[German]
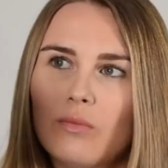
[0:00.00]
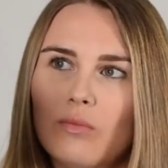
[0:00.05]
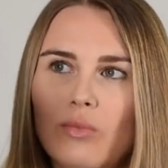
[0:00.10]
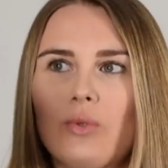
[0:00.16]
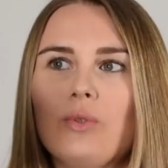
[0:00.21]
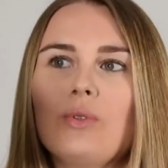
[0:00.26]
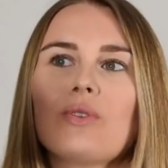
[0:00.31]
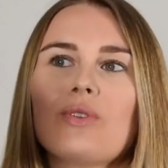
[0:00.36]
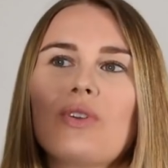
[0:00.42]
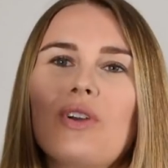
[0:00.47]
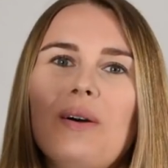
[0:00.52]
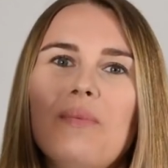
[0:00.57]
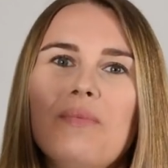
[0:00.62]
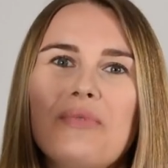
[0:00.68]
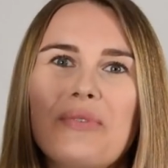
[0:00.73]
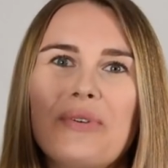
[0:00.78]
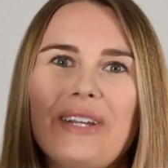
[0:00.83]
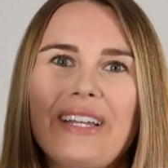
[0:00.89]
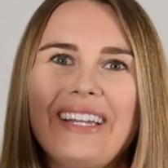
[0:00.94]
-Bürsten
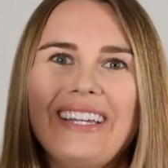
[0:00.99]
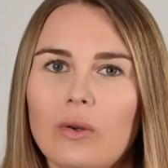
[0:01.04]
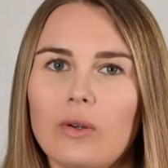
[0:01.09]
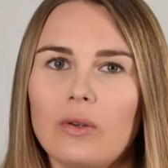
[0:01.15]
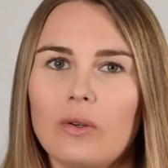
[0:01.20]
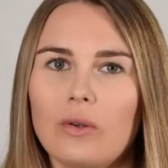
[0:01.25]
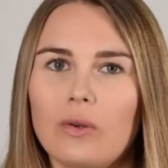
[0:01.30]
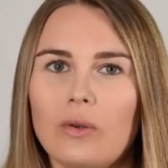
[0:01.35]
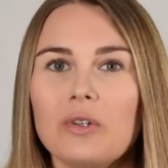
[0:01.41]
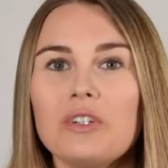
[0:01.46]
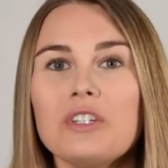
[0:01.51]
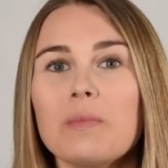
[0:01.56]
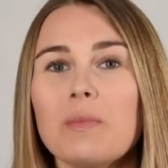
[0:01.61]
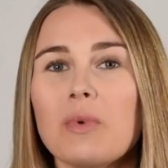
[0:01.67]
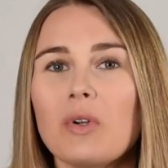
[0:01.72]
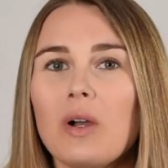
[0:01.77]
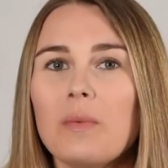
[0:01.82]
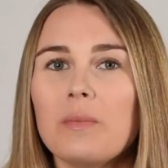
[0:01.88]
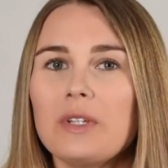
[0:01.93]
und ihr
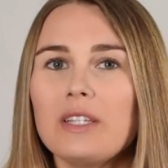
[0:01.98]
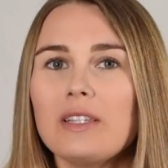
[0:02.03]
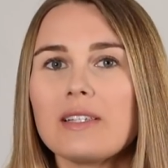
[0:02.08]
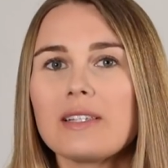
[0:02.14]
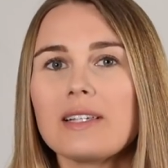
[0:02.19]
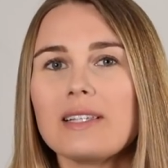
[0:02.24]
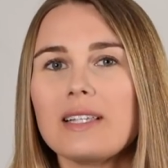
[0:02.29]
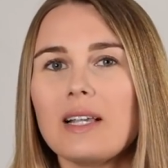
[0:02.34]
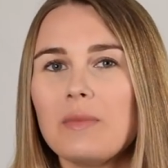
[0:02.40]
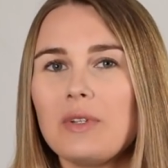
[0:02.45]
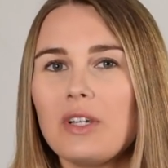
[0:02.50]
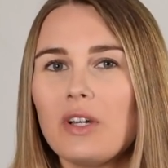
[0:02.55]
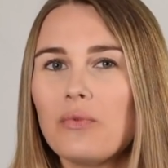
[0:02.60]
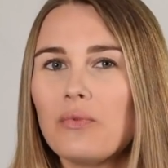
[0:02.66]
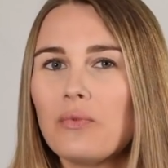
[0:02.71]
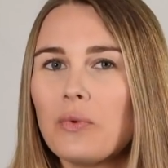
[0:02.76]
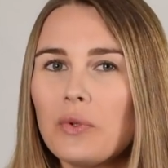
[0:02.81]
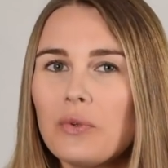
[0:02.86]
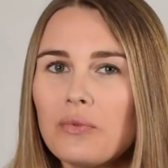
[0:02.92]
bekommt insgesamt auch
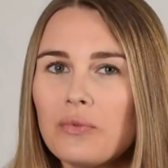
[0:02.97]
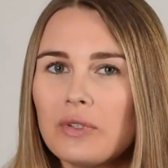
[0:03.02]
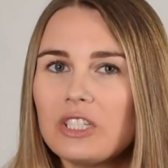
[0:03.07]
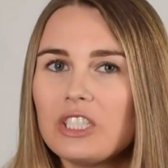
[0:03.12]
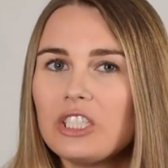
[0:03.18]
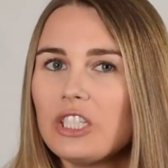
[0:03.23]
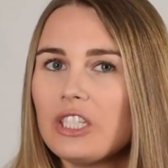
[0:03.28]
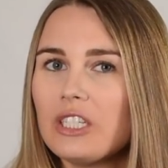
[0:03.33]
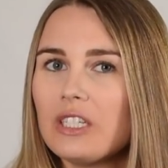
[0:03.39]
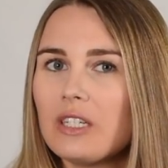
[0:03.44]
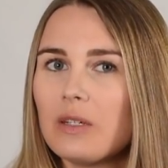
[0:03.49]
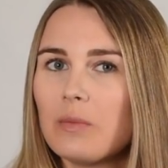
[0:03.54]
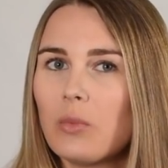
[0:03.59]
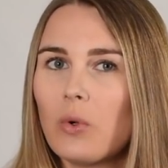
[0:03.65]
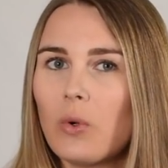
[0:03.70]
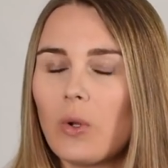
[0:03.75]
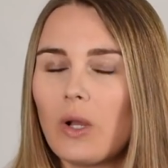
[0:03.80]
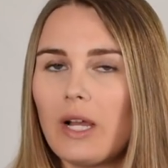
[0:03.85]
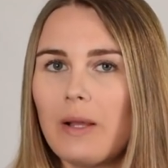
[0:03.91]
fünf verschiedene
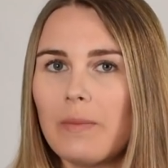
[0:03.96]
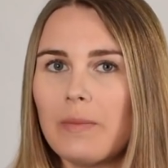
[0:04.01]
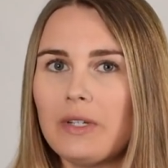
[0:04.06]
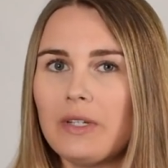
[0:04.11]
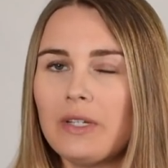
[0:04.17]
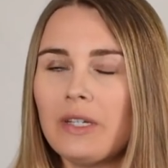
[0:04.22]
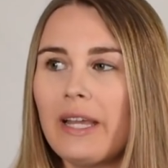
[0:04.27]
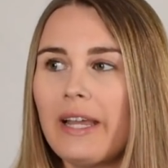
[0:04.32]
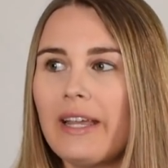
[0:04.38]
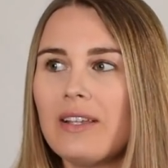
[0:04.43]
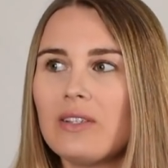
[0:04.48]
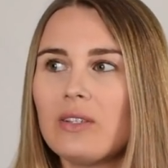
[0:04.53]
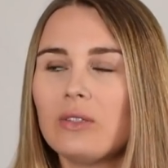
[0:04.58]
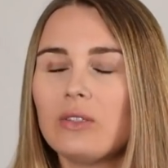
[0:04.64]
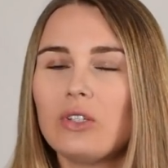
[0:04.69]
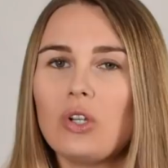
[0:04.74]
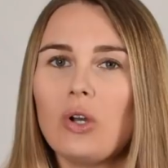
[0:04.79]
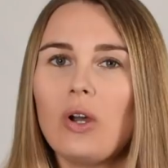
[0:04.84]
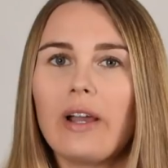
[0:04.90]
Programme,
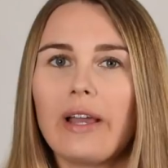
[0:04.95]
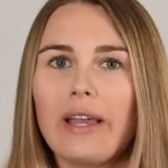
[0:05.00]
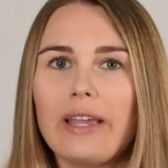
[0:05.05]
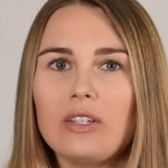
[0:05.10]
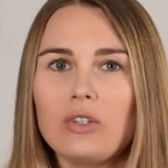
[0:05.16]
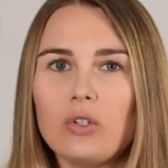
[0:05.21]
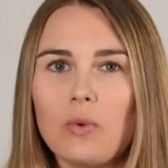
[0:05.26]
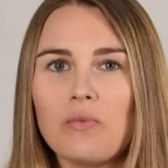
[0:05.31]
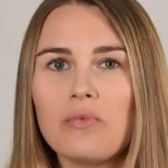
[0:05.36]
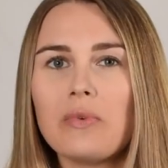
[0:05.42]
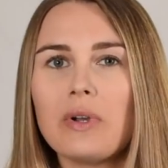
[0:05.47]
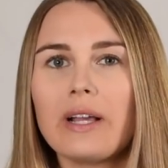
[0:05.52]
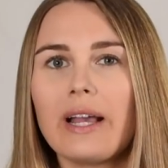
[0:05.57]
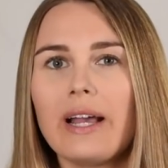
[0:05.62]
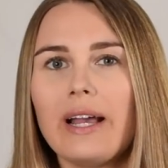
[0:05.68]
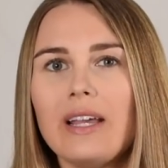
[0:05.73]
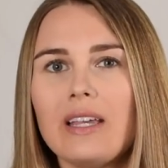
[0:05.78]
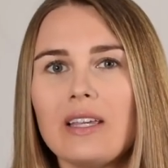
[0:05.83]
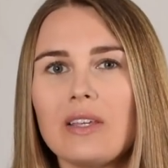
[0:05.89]
also doch recht
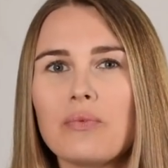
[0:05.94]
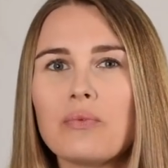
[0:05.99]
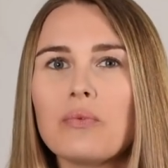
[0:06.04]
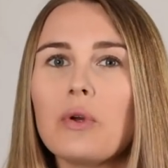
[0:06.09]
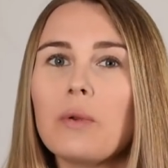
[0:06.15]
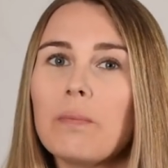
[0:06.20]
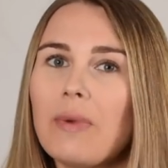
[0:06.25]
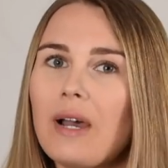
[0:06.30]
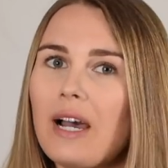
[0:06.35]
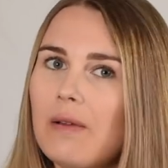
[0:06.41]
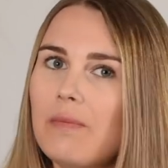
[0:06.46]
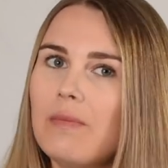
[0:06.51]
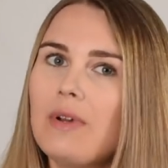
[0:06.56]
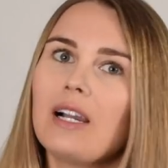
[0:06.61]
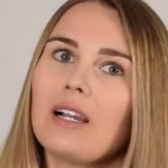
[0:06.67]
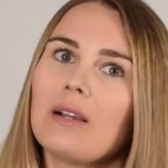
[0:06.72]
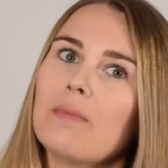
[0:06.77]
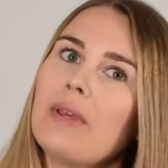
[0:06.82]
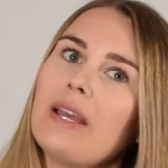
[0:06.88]
umfangreich. Für ein paar
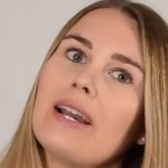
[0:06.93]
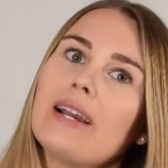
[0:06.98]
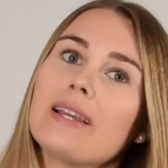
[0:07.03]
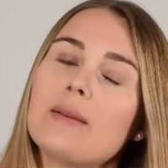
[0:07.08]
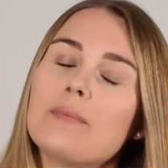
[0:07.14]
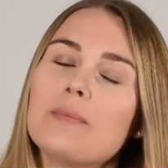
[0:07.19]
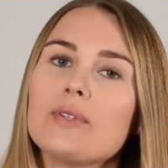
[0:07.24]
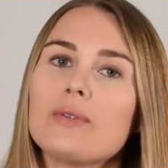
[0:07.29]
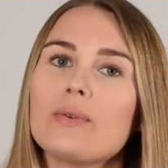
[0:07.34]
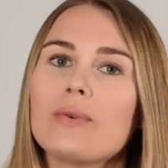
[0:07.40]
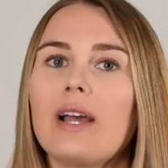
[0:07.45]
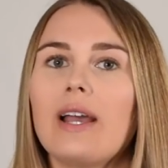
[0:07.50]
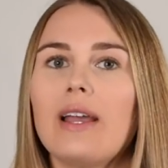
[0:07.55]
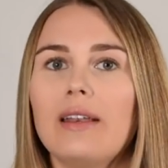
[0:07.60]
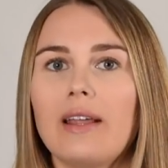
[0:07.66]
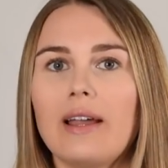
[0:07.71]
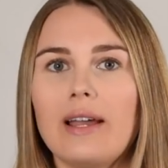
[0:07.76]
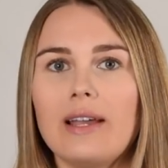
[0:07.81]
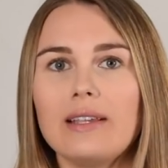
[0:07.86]
Mark mehr gibt es sogar
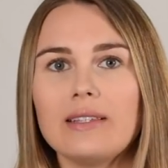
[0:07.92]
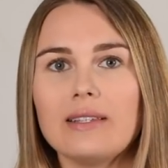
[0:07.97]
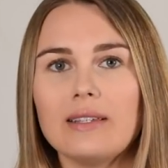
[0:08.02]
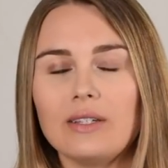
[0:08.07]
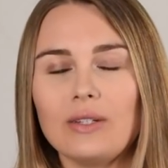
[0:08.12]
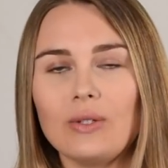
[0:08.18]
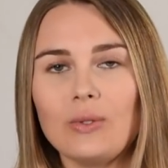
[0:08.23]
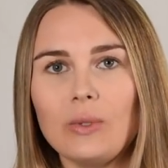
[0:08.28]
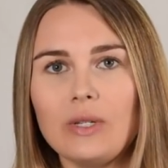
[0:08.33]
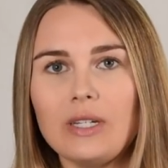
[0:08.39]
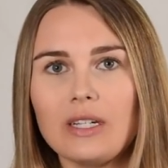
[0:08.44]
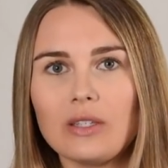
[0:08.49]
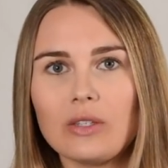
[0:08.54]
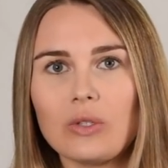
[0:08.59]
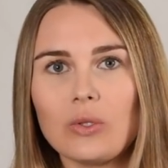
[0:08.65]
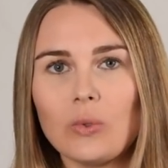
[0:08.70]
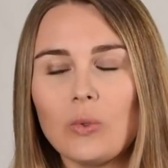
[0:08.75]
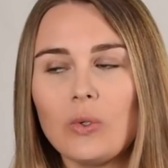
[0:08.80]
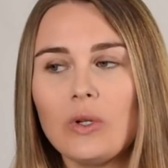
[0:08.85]
ein reise Reiseetui
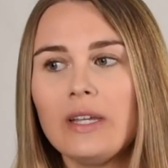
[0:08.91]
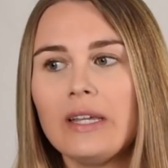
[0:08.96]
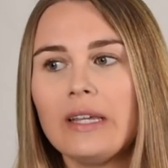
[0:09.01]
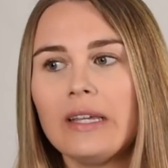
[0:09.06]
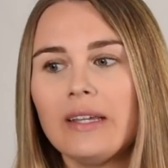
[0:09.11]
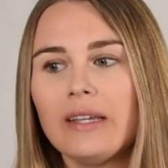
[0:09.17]
dazu.